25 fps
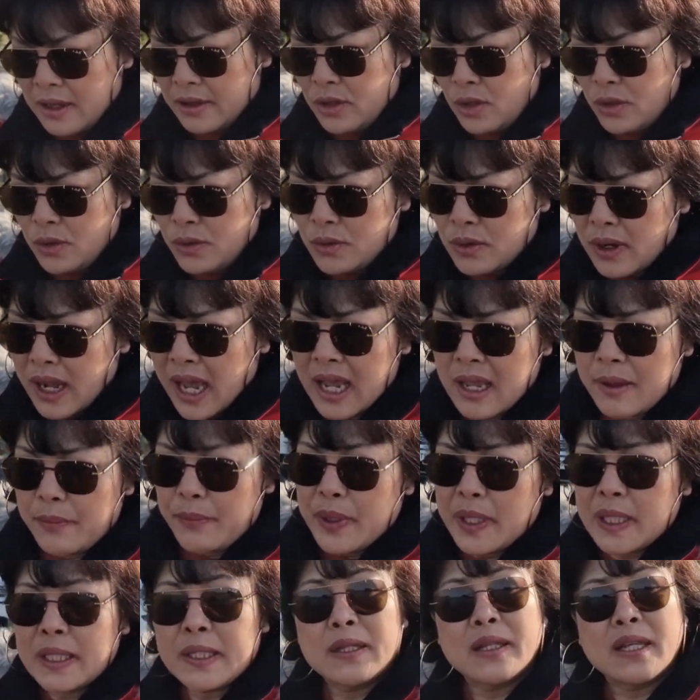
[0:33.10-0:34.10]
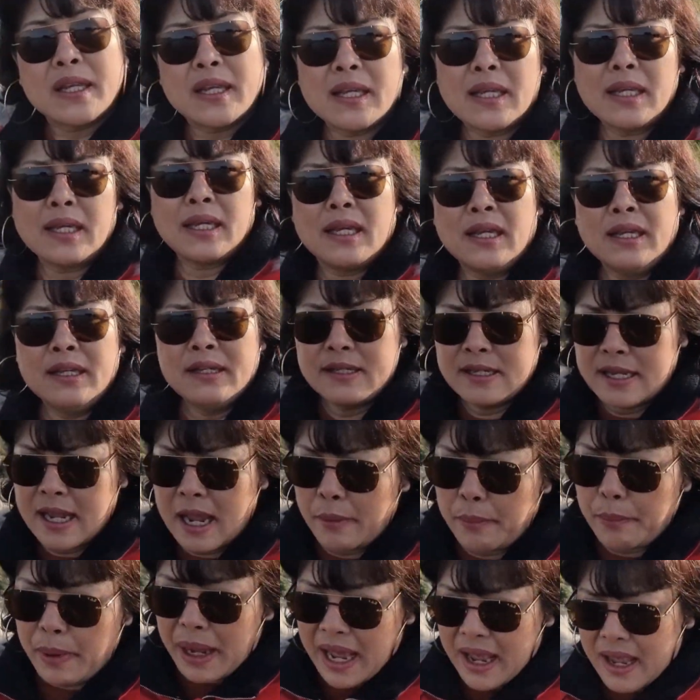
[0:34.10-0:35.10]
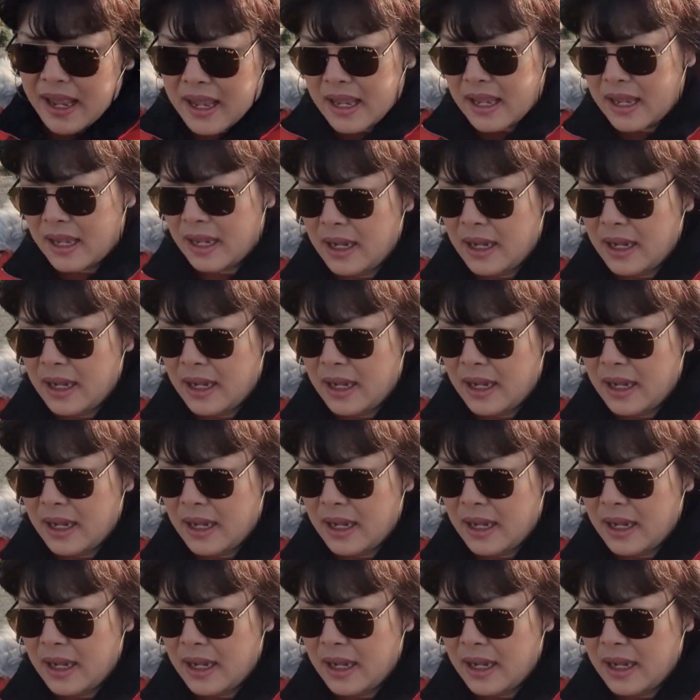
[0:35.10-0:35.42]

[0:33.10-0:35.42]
อยู่ไกลพื้นที่เสียงไพย